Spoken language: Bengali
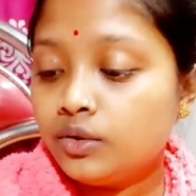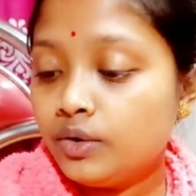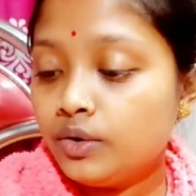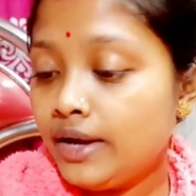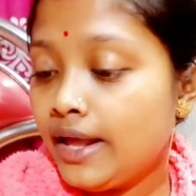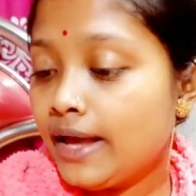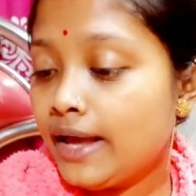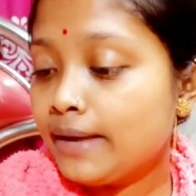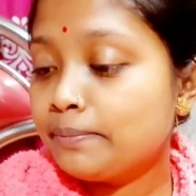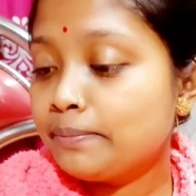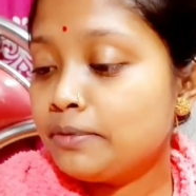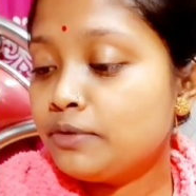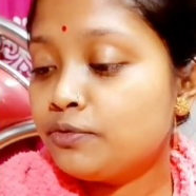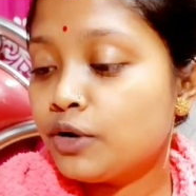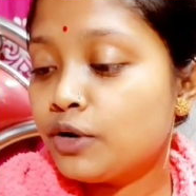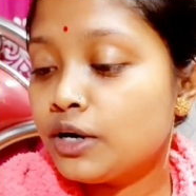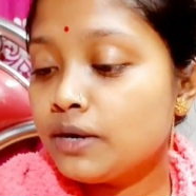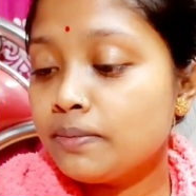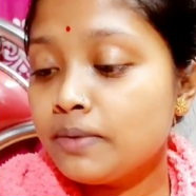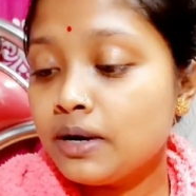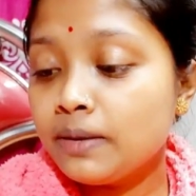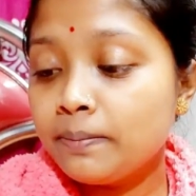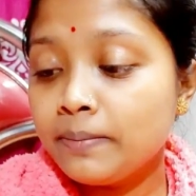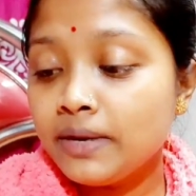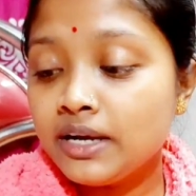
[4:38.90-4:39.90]
তো ল্যাকমি ফর
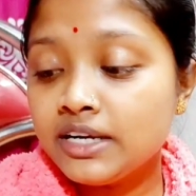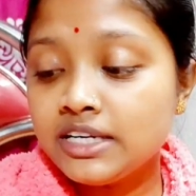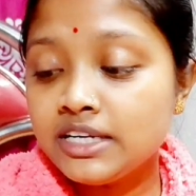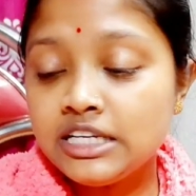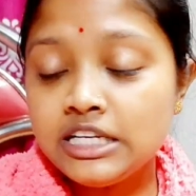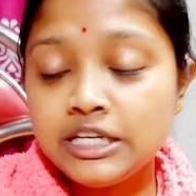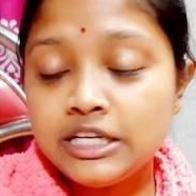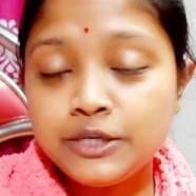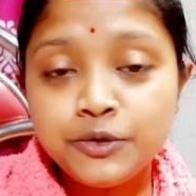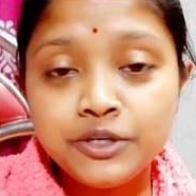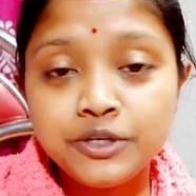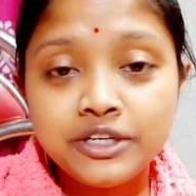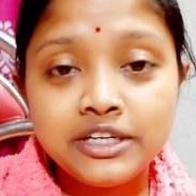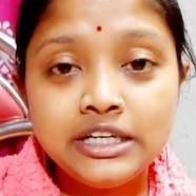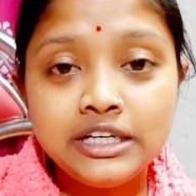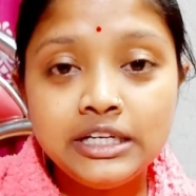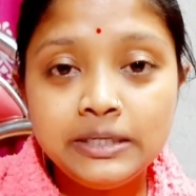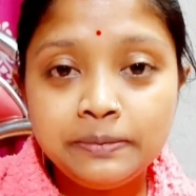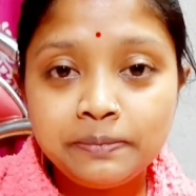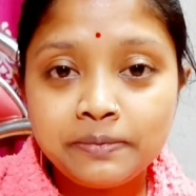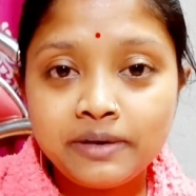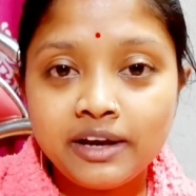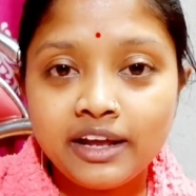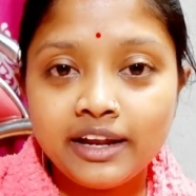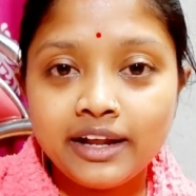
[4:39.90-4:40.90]
এভার মেট লিকুইড
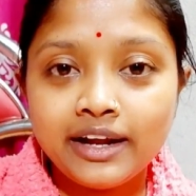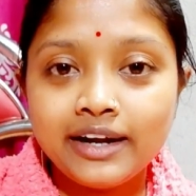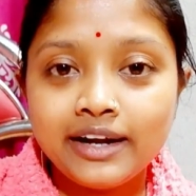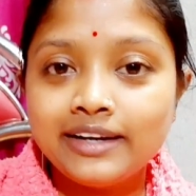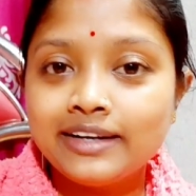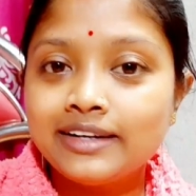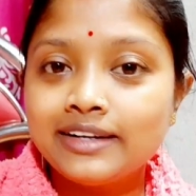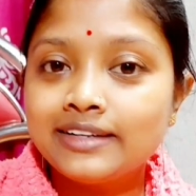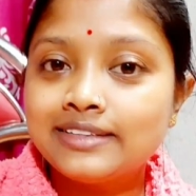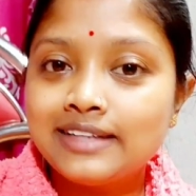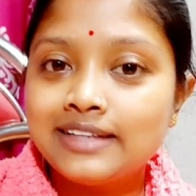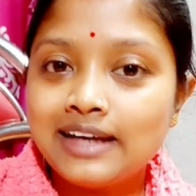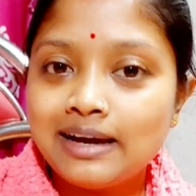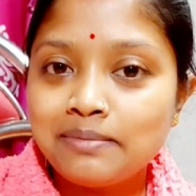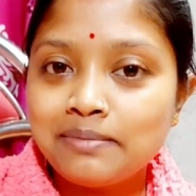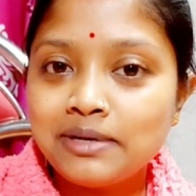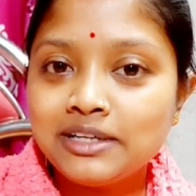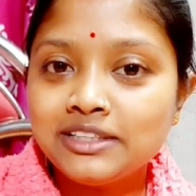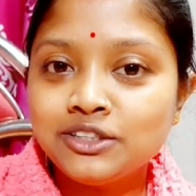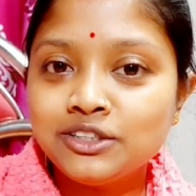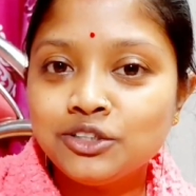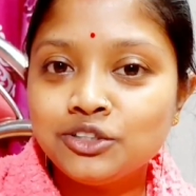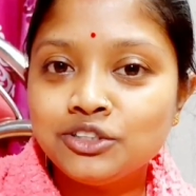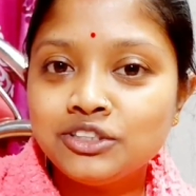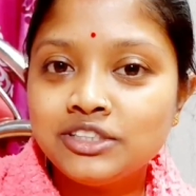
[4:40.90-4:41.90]
লিপ কালার এটার দাম
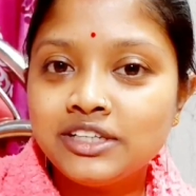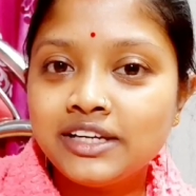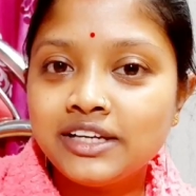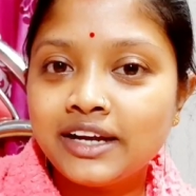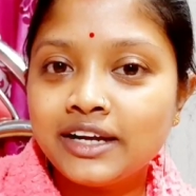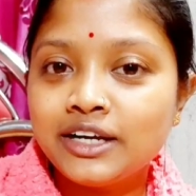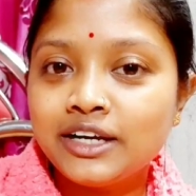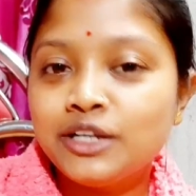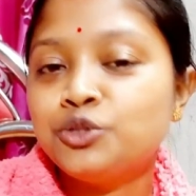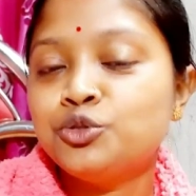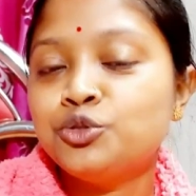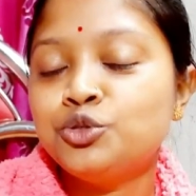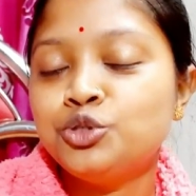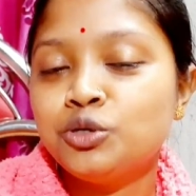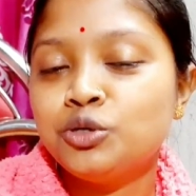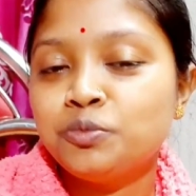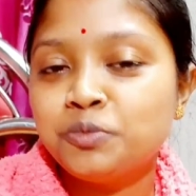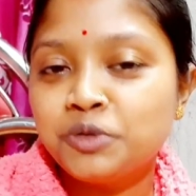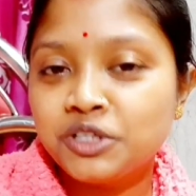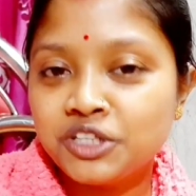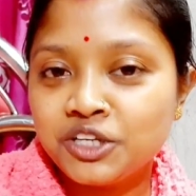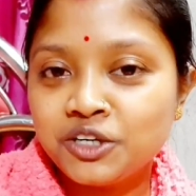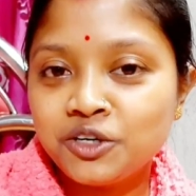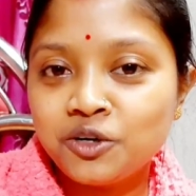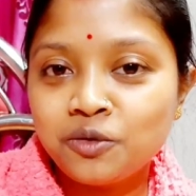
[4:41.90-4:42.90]
আছে হচ্ছে এখানে দুশো
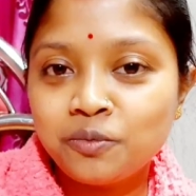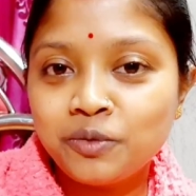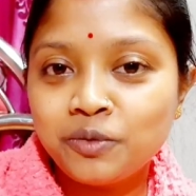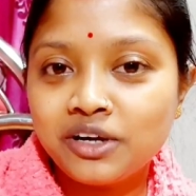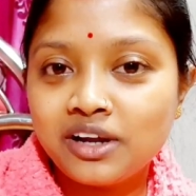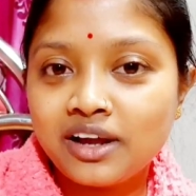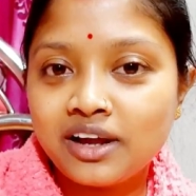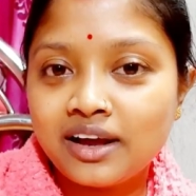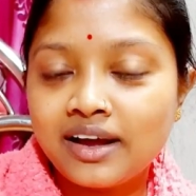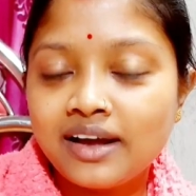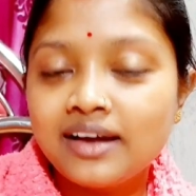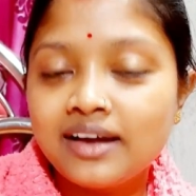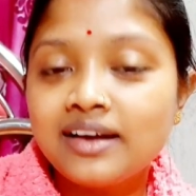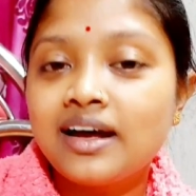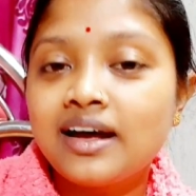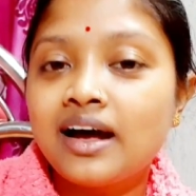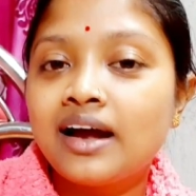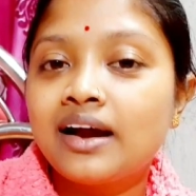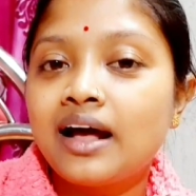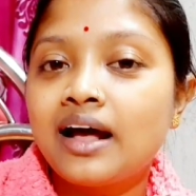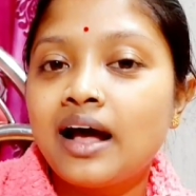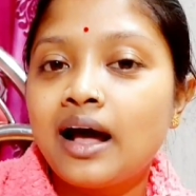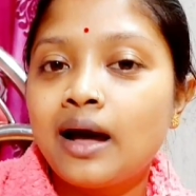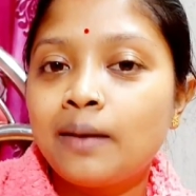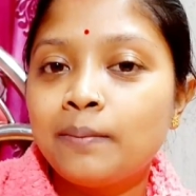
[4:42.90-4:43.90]
টাকা আর
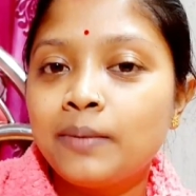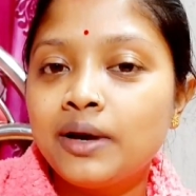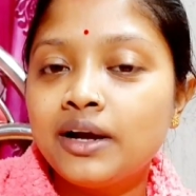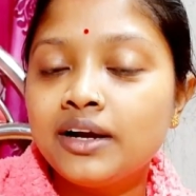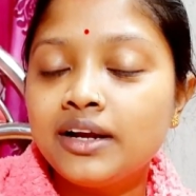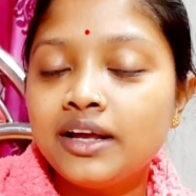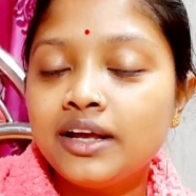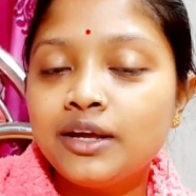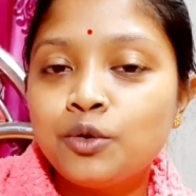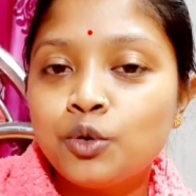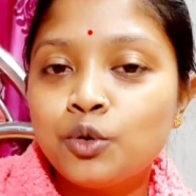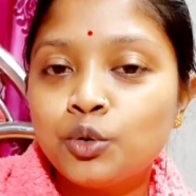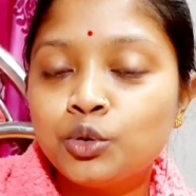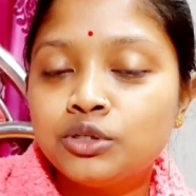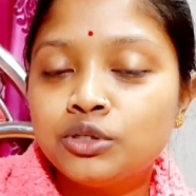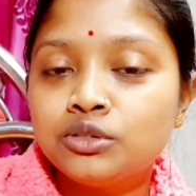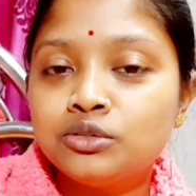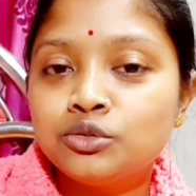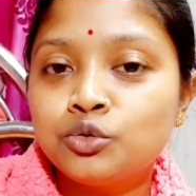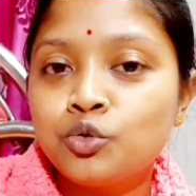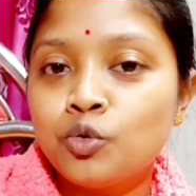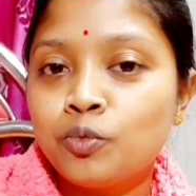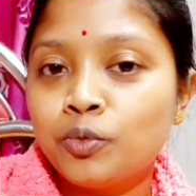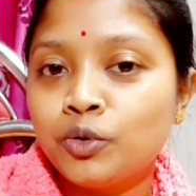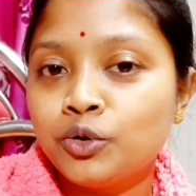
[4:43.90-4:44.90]
আমার এই
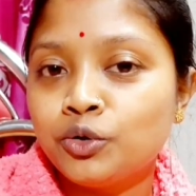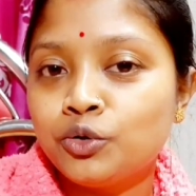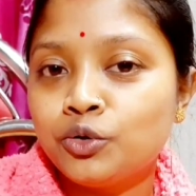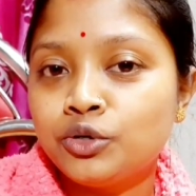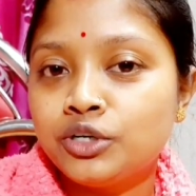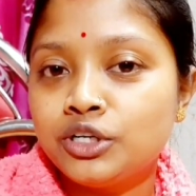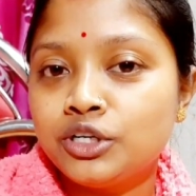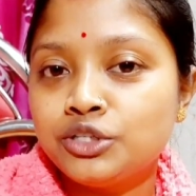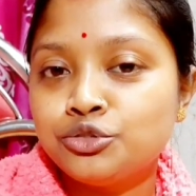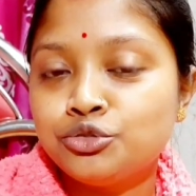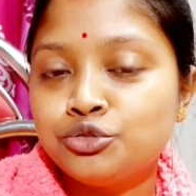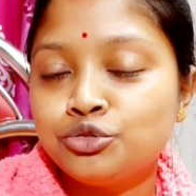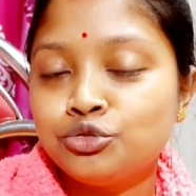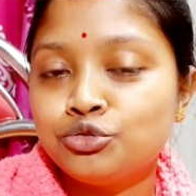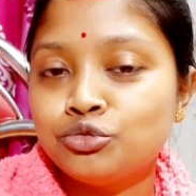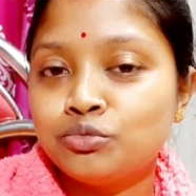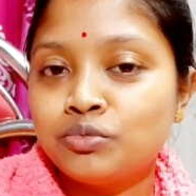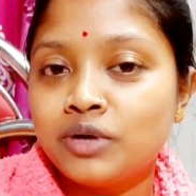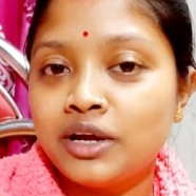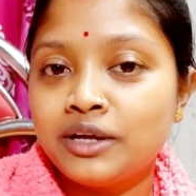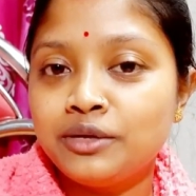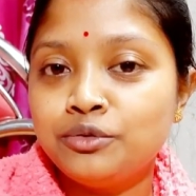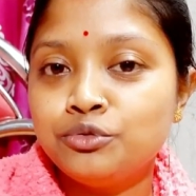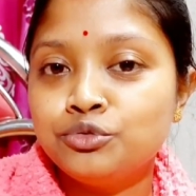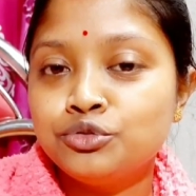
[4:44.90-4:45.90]
কুপন কোডটা যদি
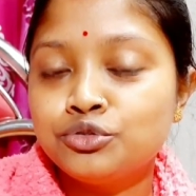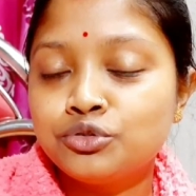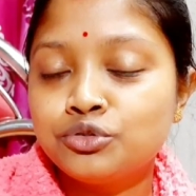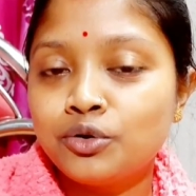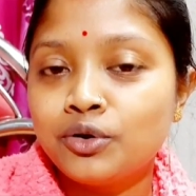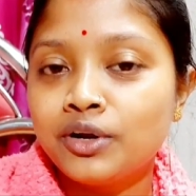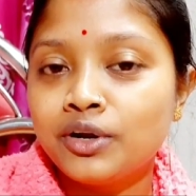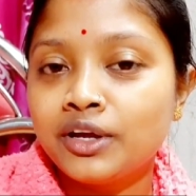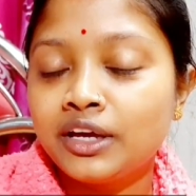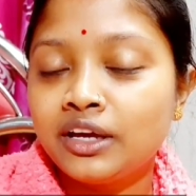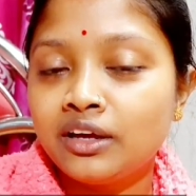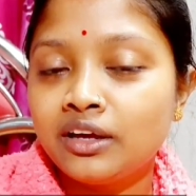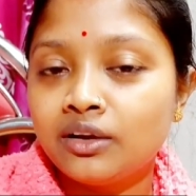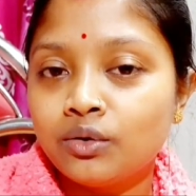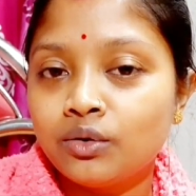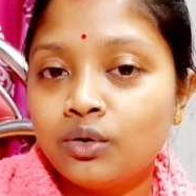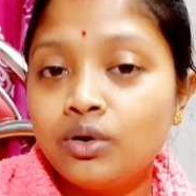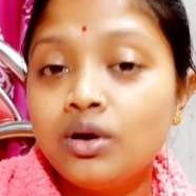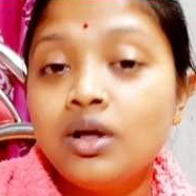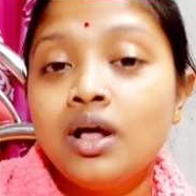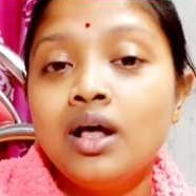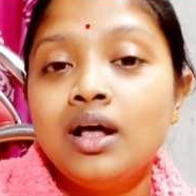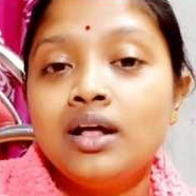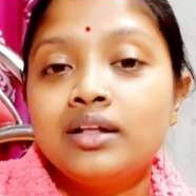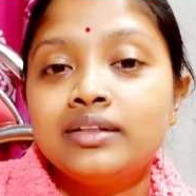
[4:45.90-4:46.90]
তোমরা ইউজ করে কেনো
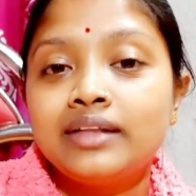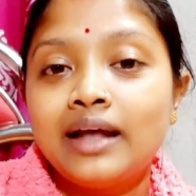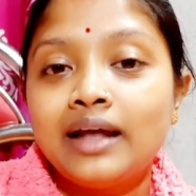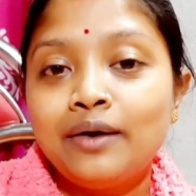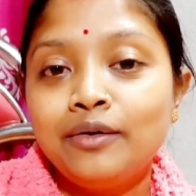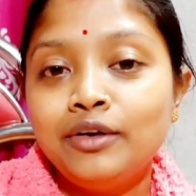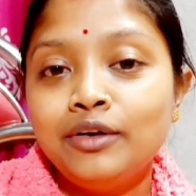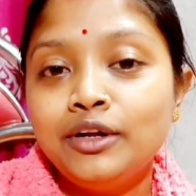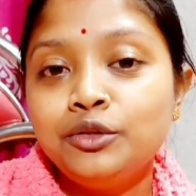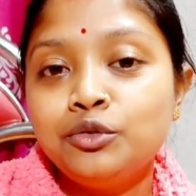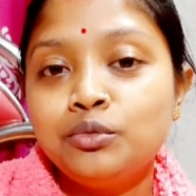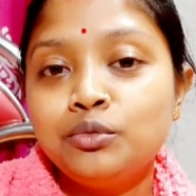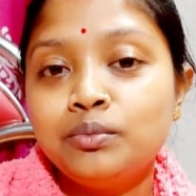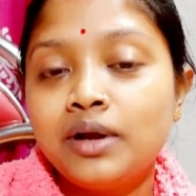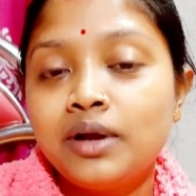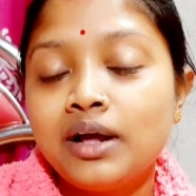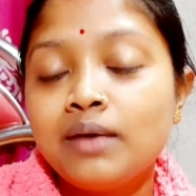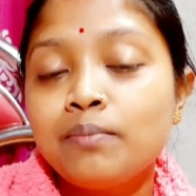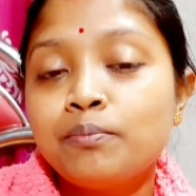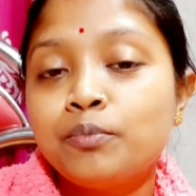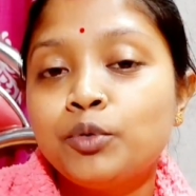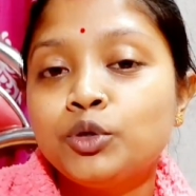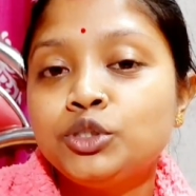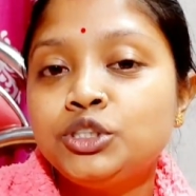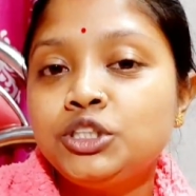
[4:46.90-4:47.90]
তাহলে তোমরা
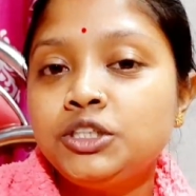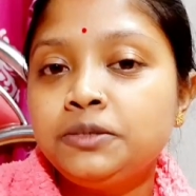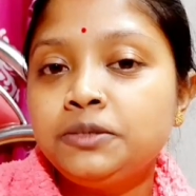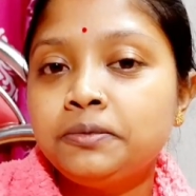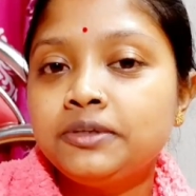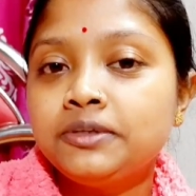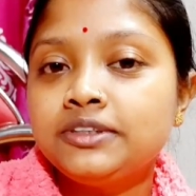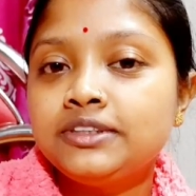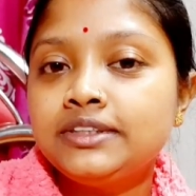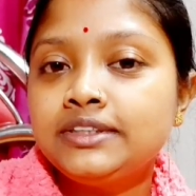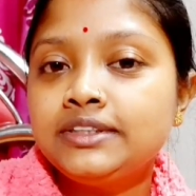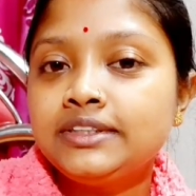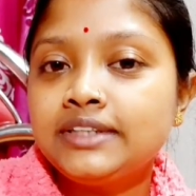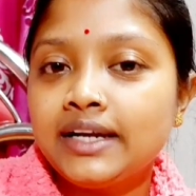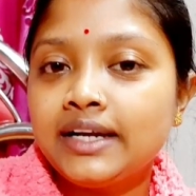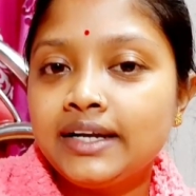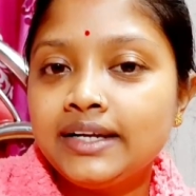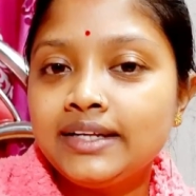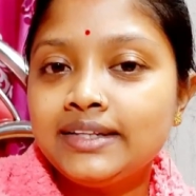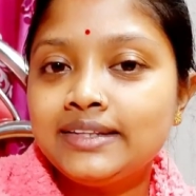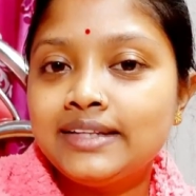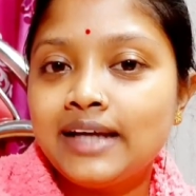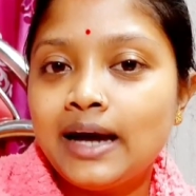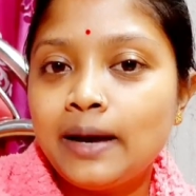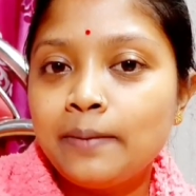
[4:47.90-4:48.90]
পঁচিশ পার্সেন্ট ছাড়ের
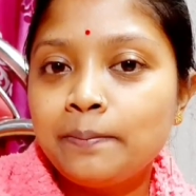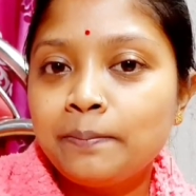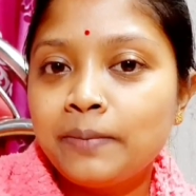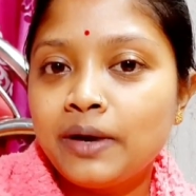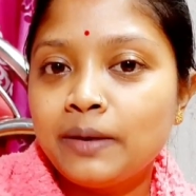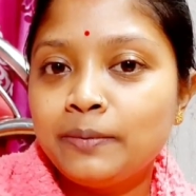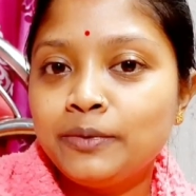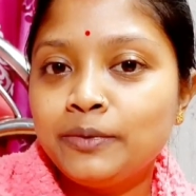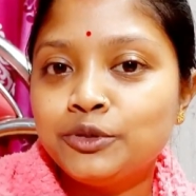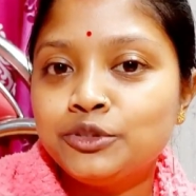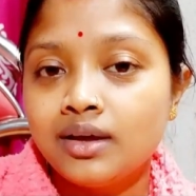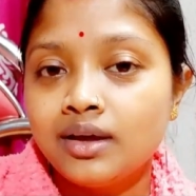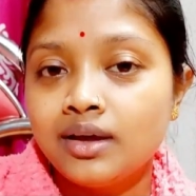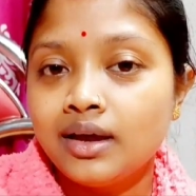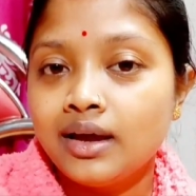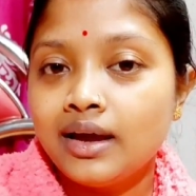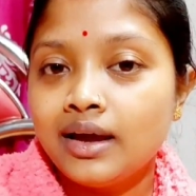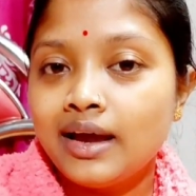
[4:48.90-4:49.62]
দাম পাবে হচ্ছে